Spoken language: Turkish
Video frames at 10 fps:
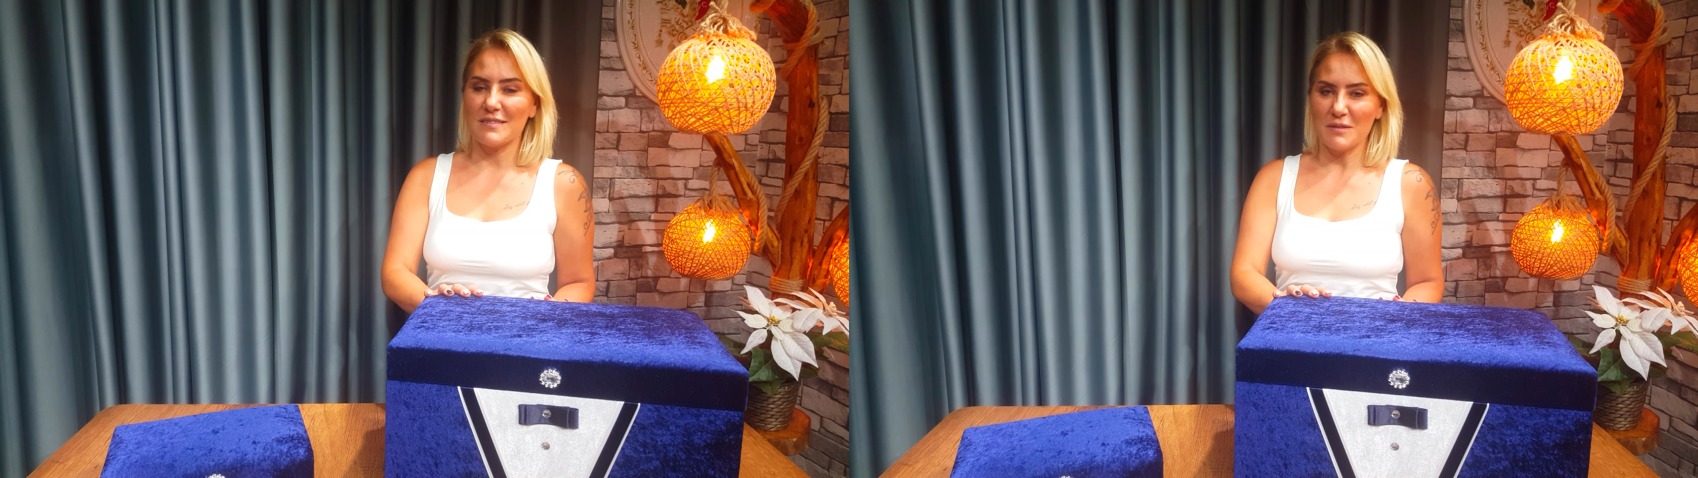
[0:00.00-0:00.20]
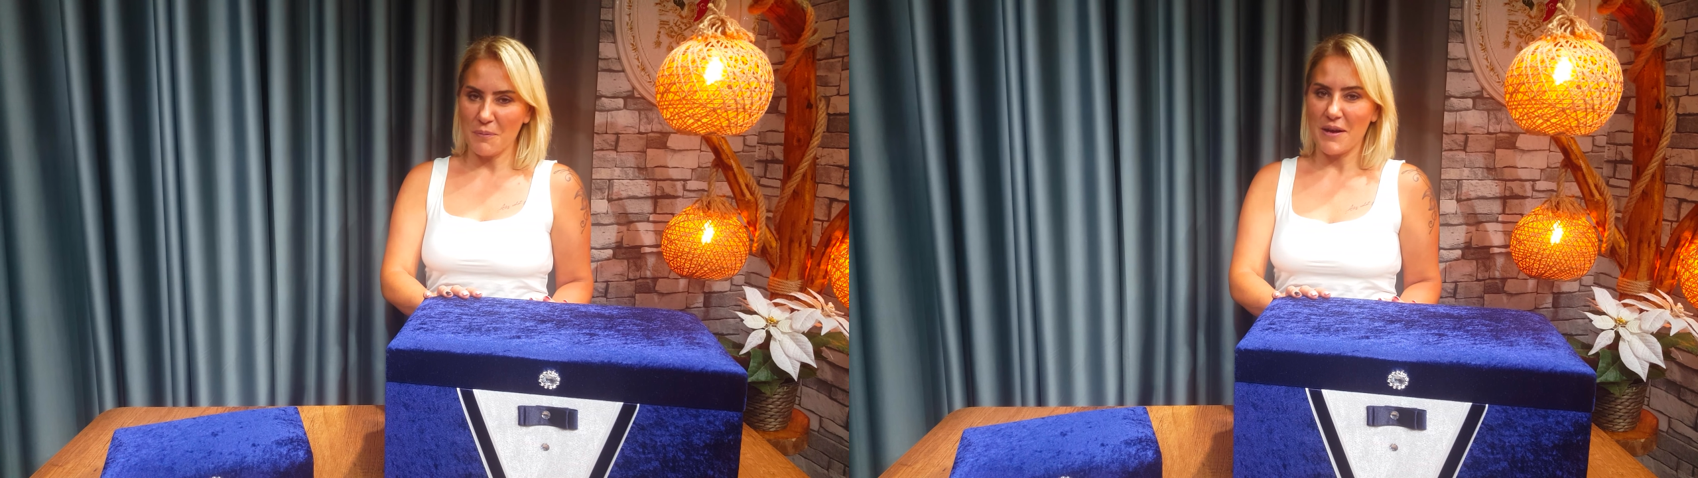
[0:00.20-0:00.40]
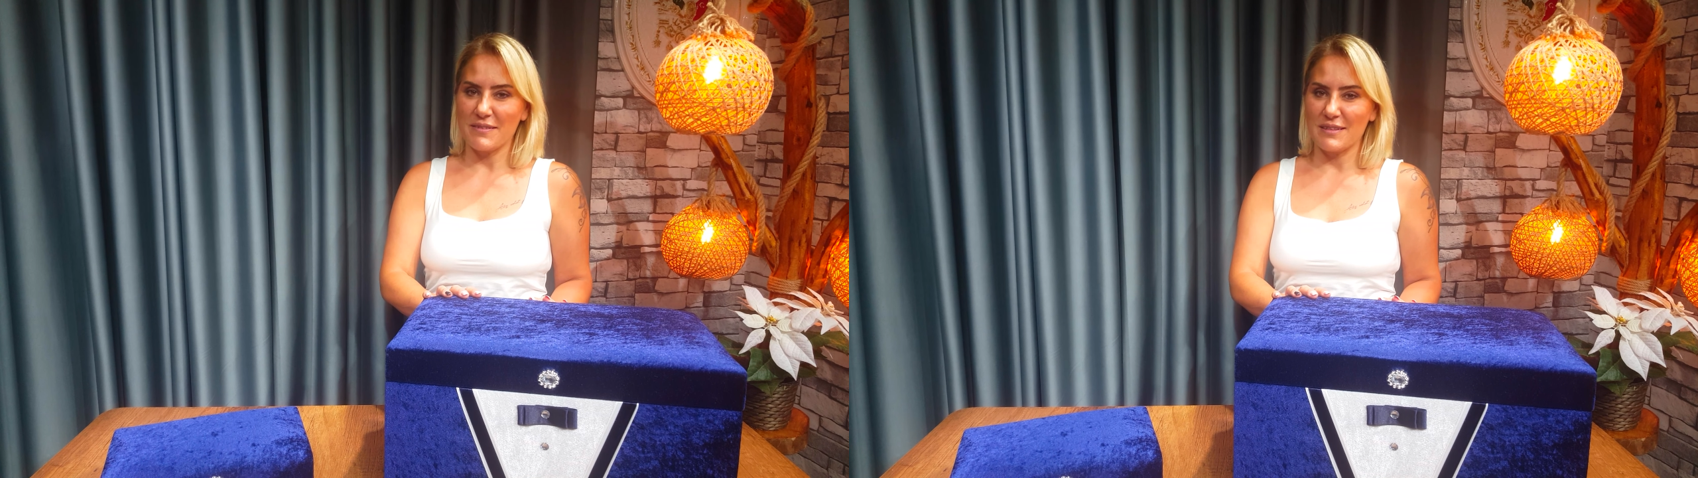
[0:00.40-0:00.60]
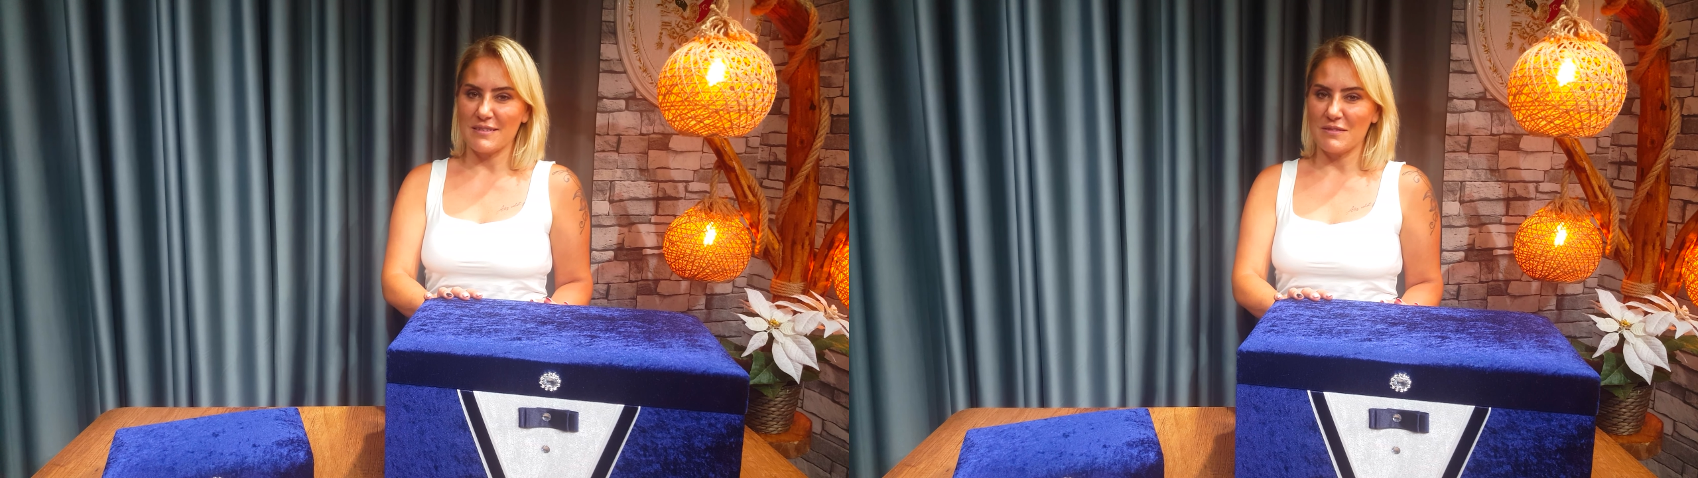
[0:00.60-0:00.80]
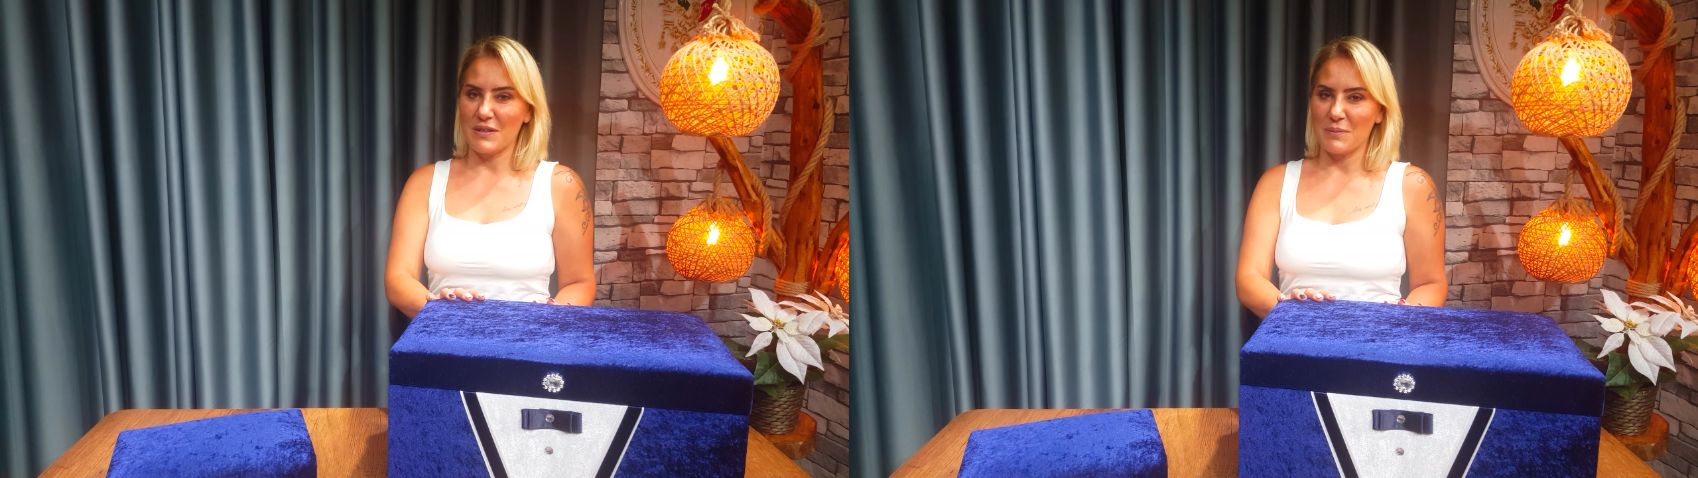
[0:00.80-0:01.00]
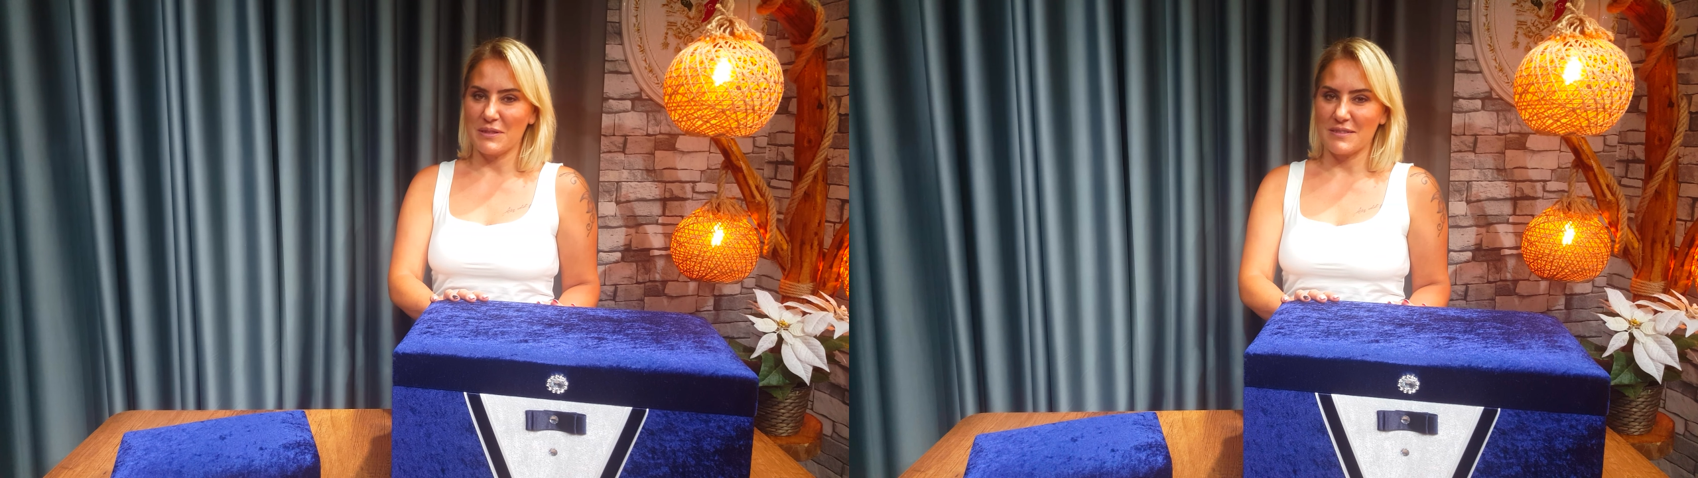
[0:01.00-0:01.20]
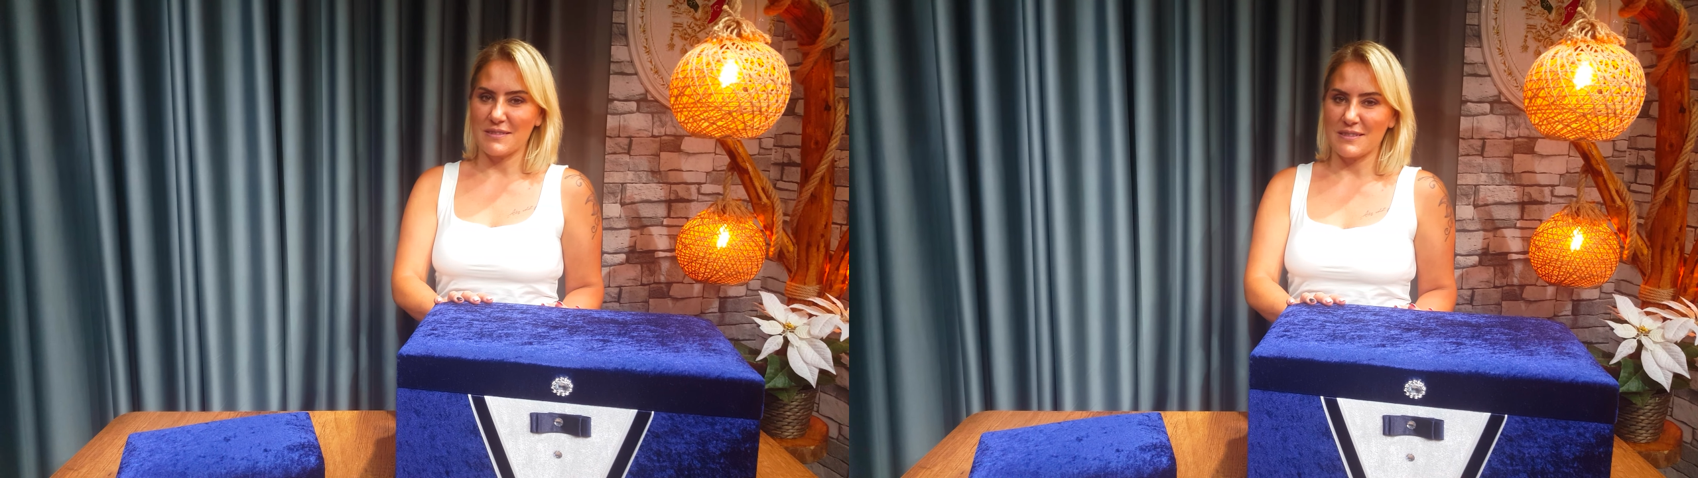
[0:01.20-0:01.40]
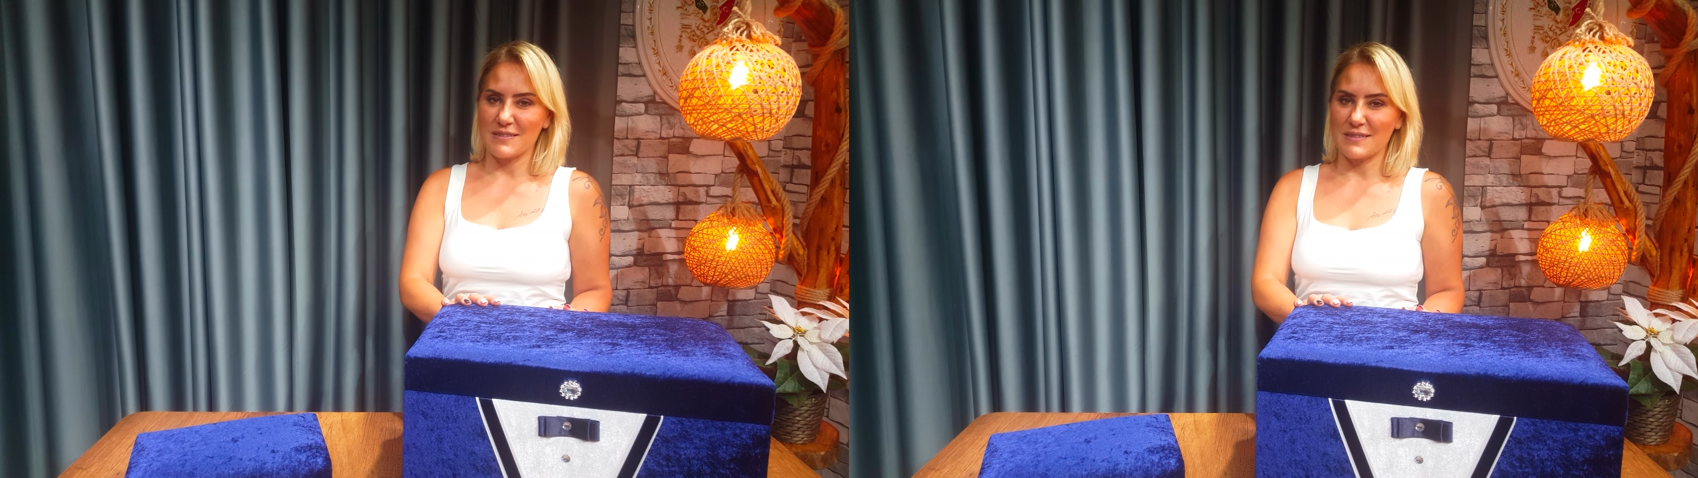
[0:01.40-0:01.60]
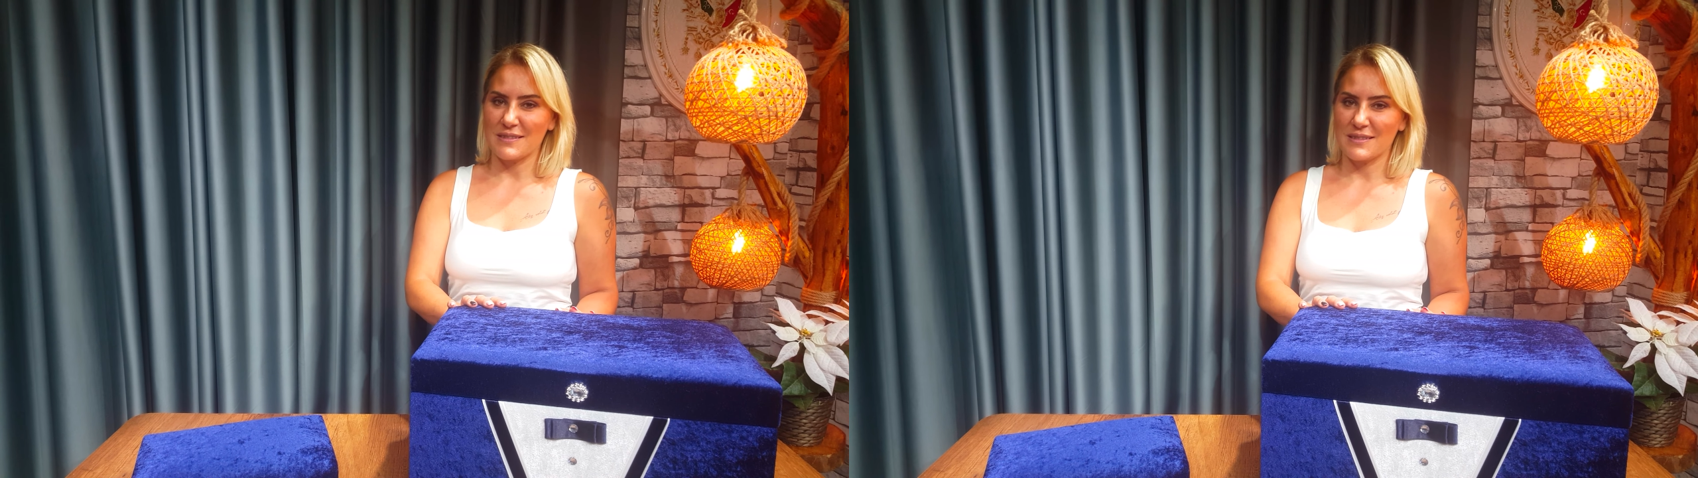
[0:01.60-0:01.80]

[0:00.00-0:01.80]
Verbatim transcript: siparişlerinizi verebilirsiniz.